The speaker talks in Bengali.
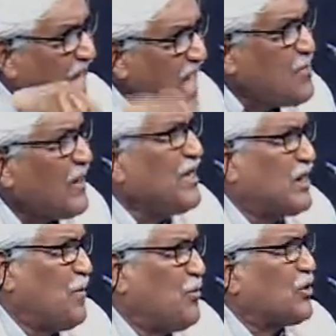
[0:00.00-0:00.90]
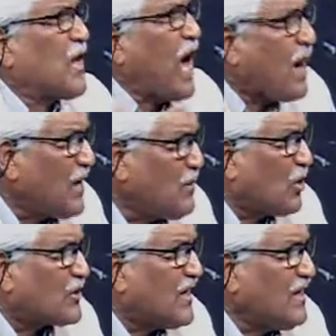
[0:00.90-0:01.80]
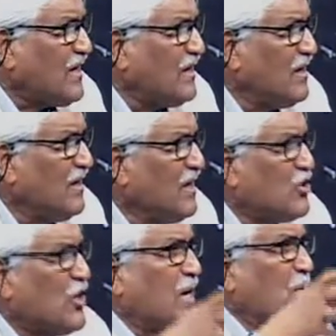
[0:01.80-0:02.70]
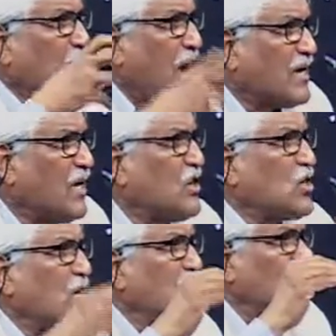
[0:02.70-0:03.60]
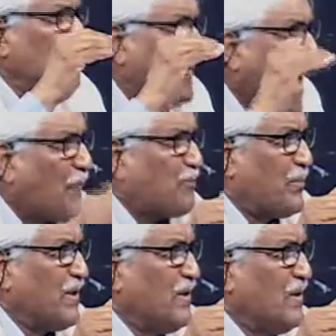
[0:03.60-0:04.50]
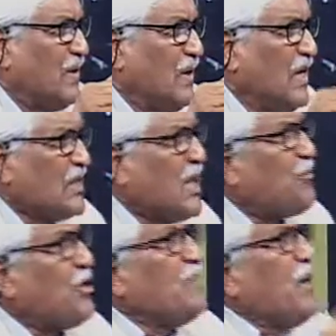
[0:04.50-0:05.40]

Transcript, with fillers: এইবারের তীব্রতা আমার মতে যে বাংলাদেশের তাপ যে পরিমাণ